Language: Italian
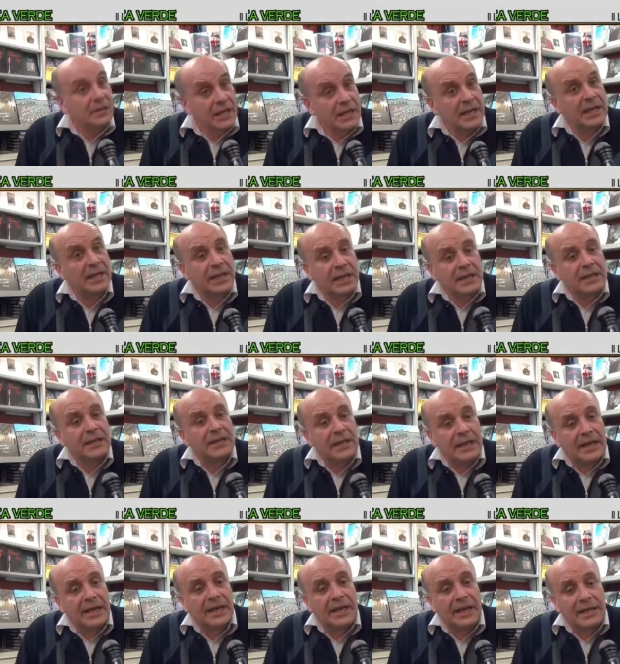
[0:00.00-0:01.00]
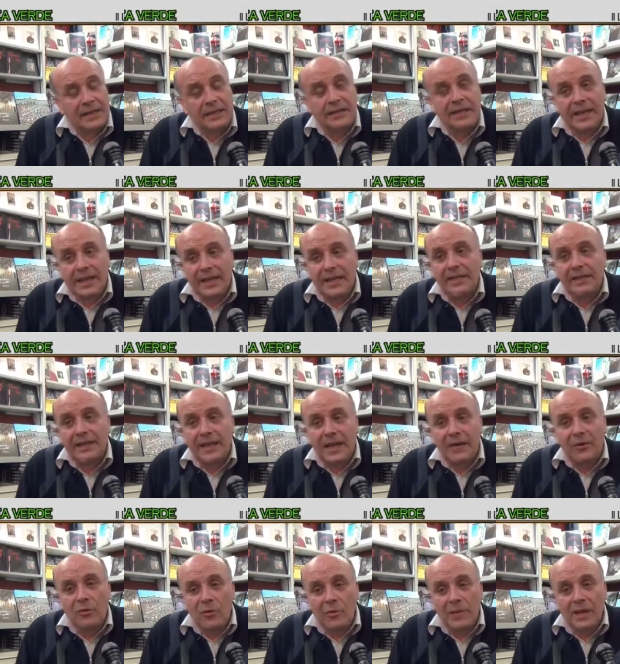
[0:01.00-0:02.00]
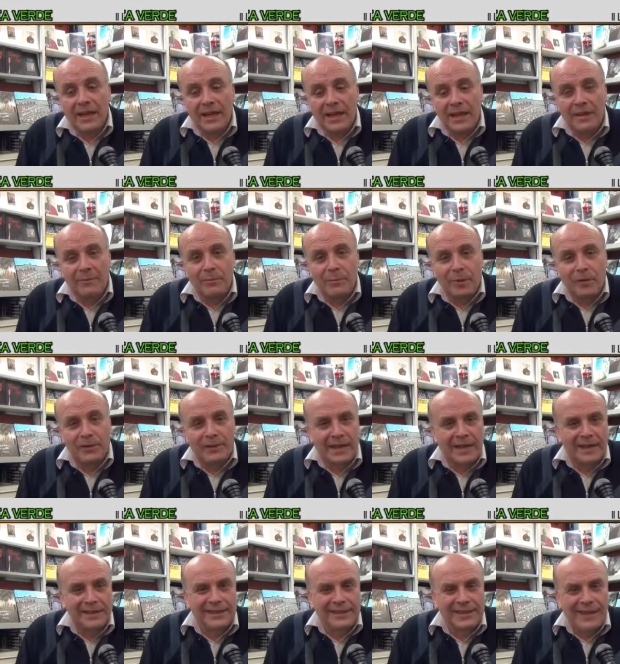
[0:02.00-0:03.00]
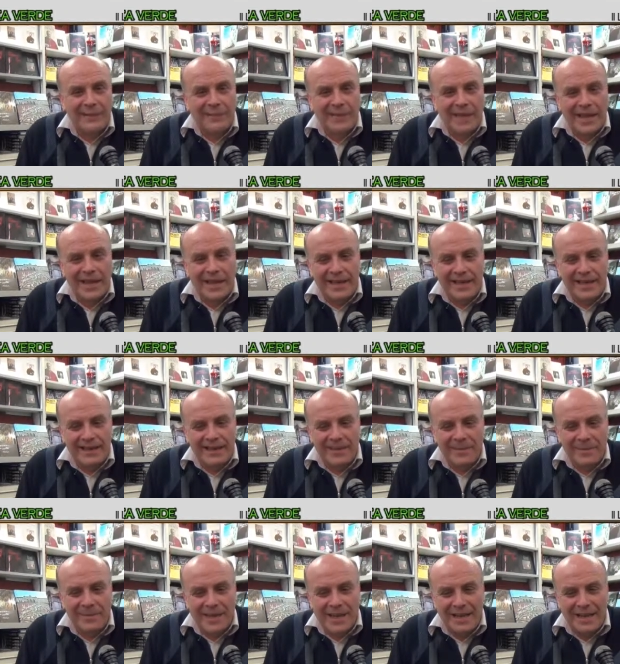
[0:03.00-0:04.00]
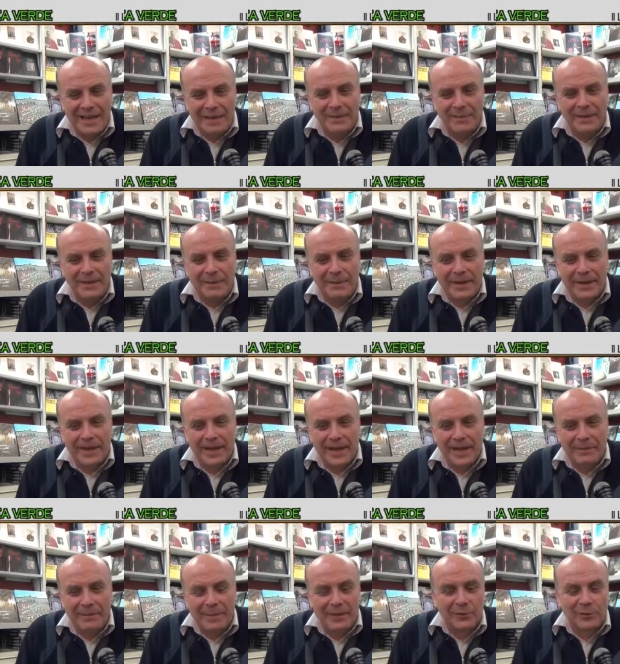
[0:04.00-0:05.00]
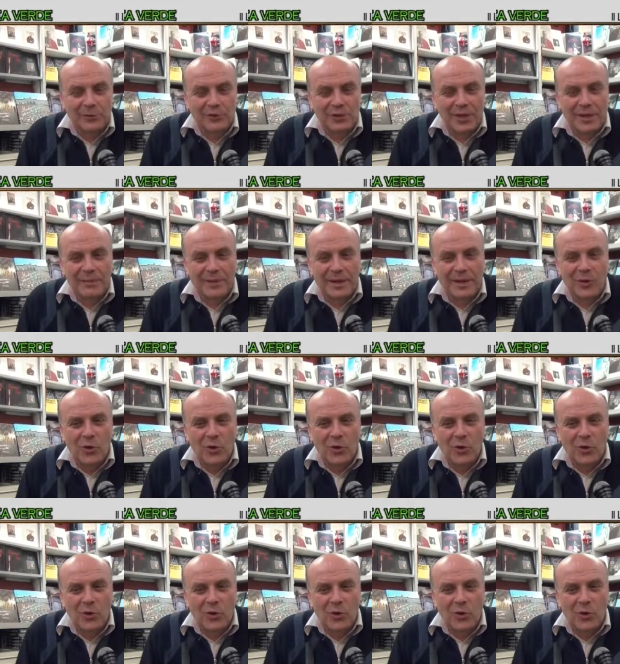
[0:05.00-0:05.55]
Sì, la, la ricerca del nome è importante nei miei, nei miei libri perché metto sempre